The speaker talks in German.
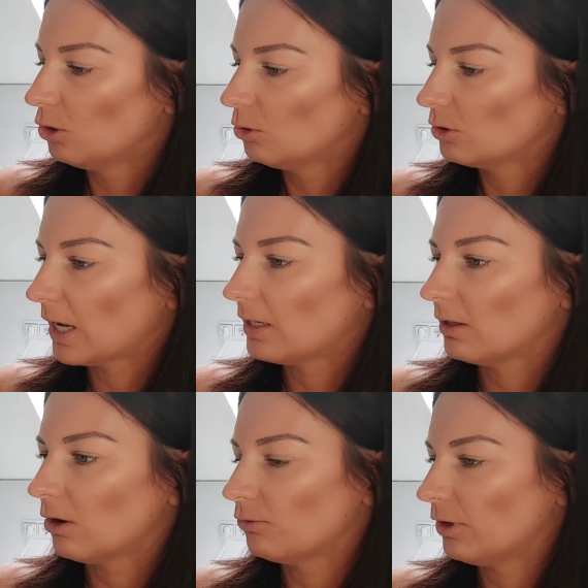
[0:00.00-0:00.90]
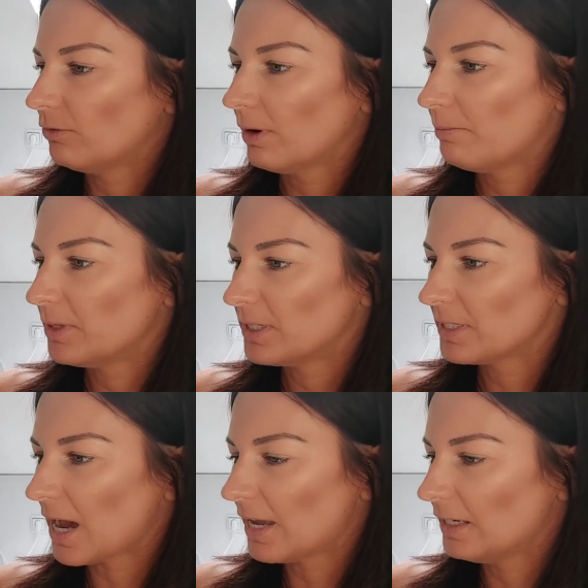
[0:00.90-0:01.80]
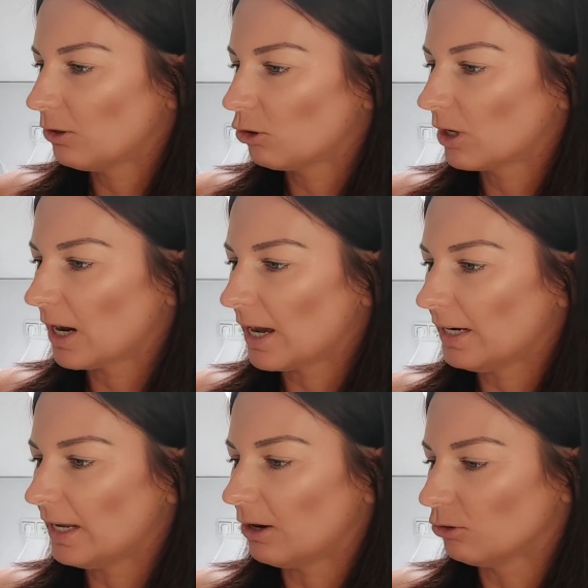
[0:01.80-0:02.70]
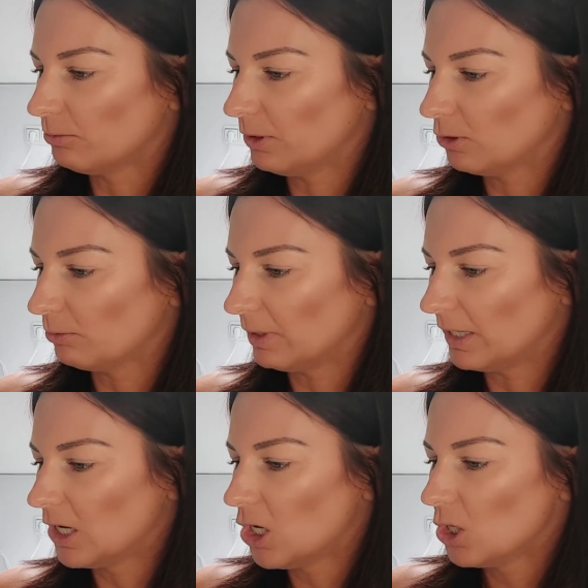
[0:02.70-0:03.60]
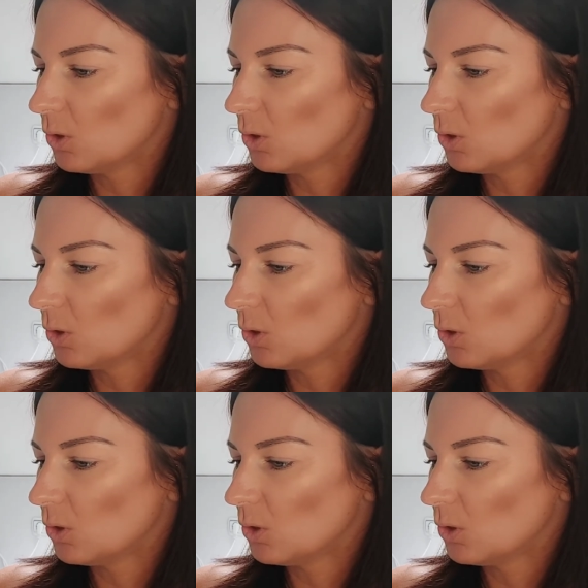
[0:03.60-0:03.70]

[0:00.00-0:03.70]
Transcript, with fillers: und hat auf jeden Fall bis dahin noch keine Haut bekommen.